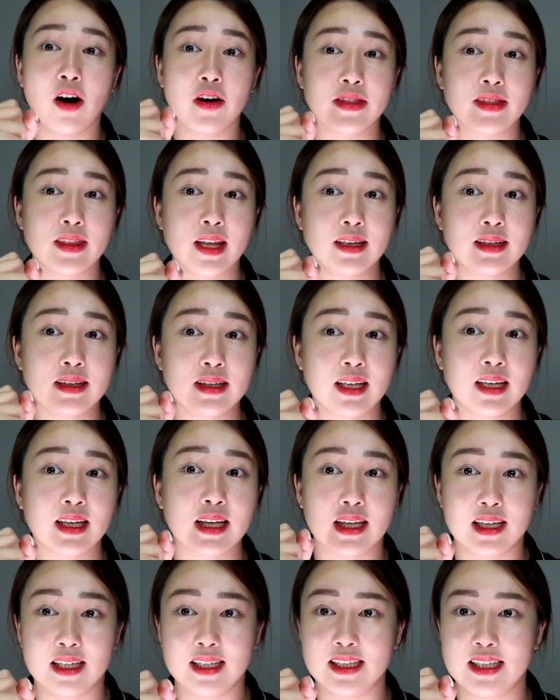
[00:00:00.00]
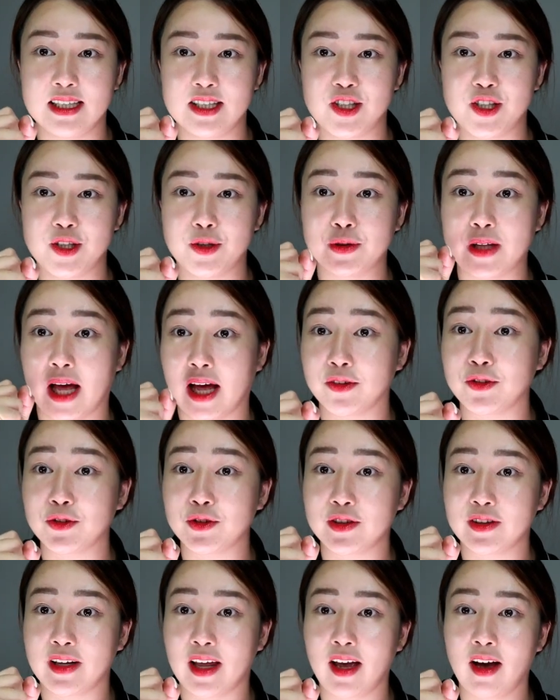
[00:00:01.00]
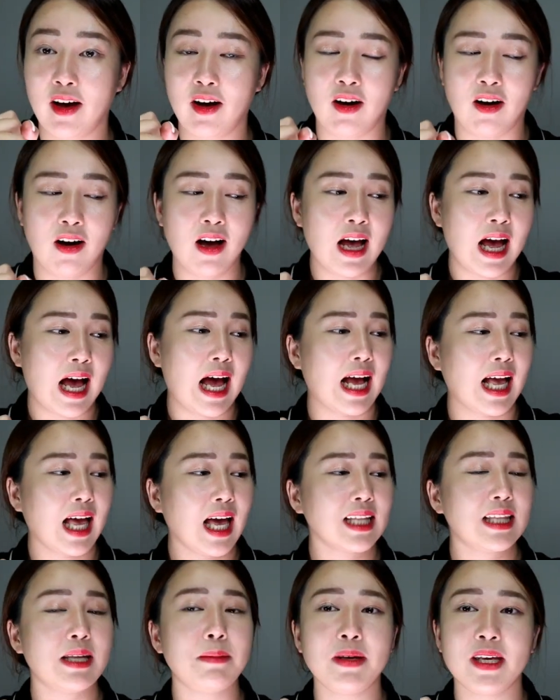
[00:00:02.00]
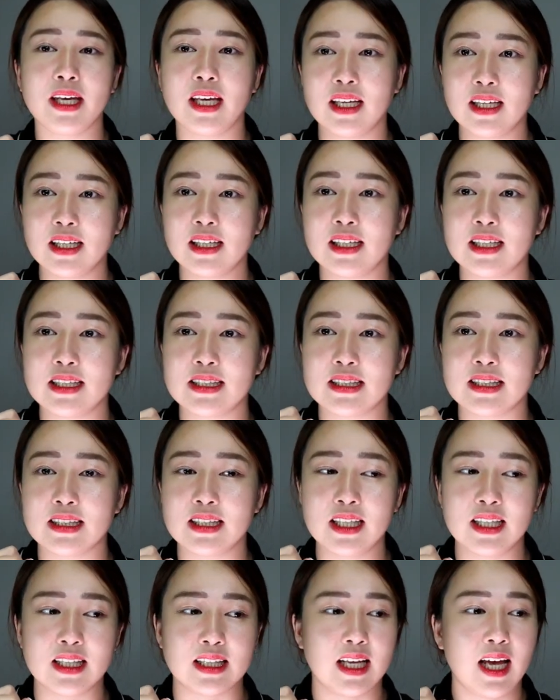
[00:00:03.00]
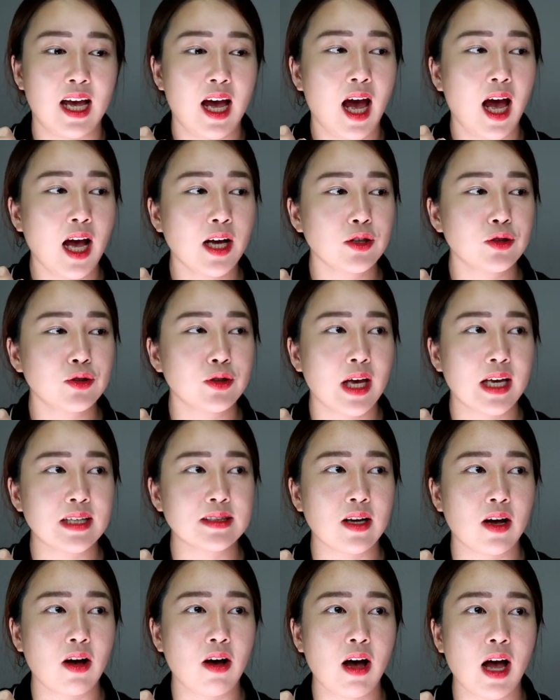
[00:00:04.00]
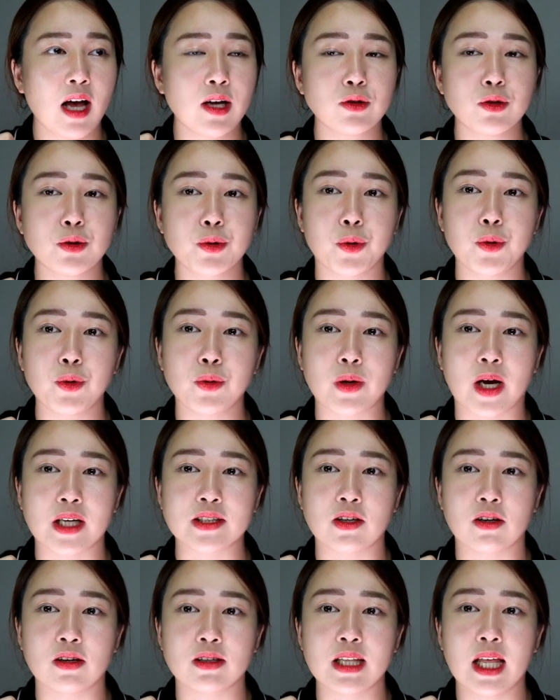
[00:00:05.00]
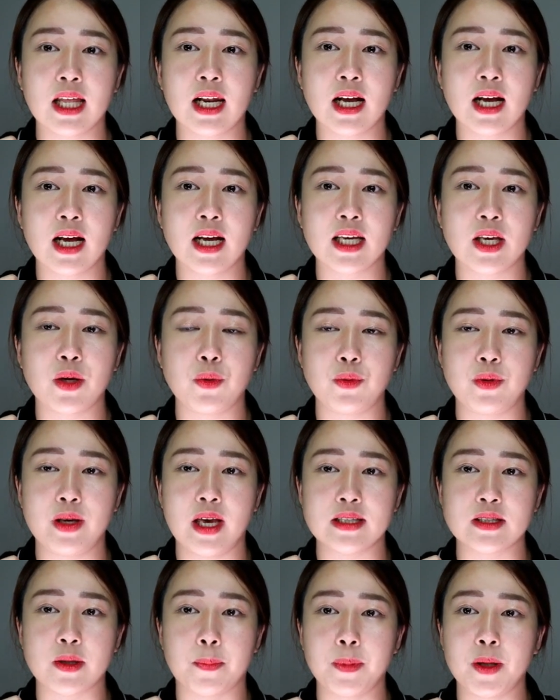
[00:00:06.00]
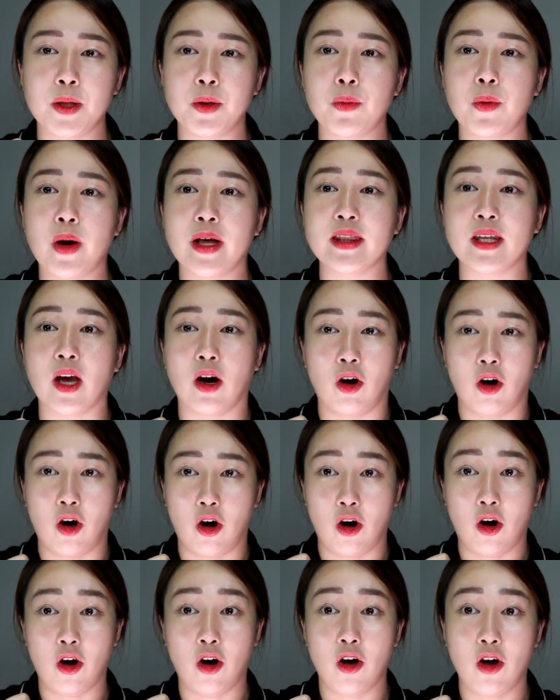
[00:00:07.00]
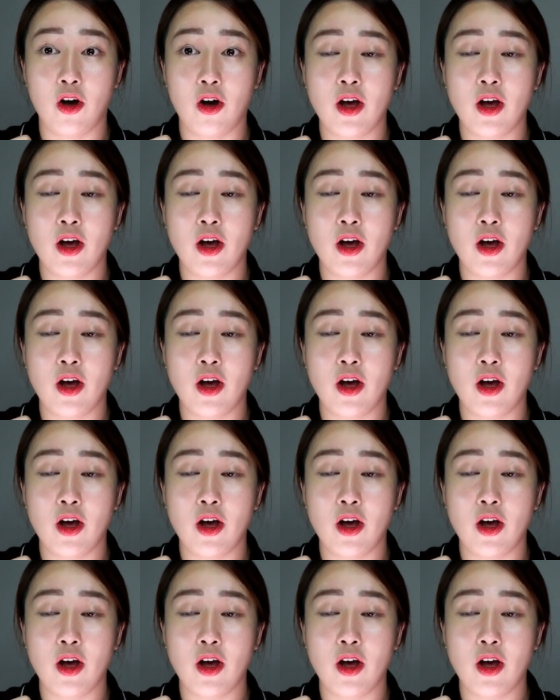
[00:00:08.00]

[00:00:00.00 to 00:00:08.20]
어센틱 잉글리시로 나누는데요. 아카데믹 잉글리시는 한국에서 한국 교육 과정을 따라가기 위해서 필요한 영어